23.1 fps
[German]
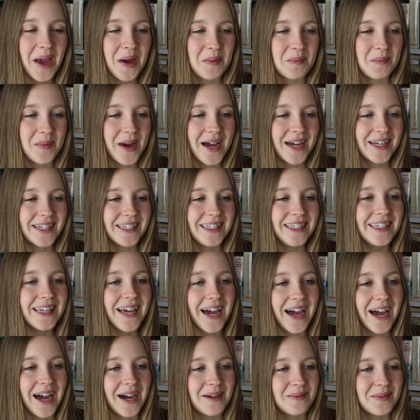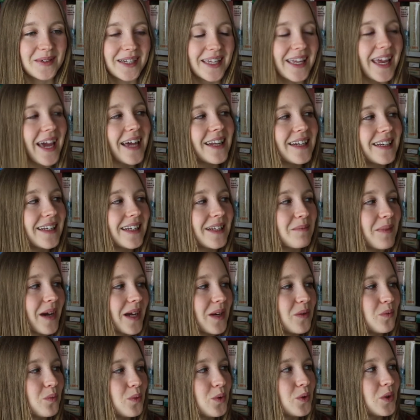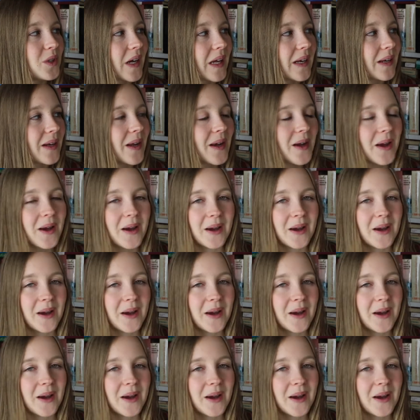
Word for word: Magie habe gerne in meinen Büchern.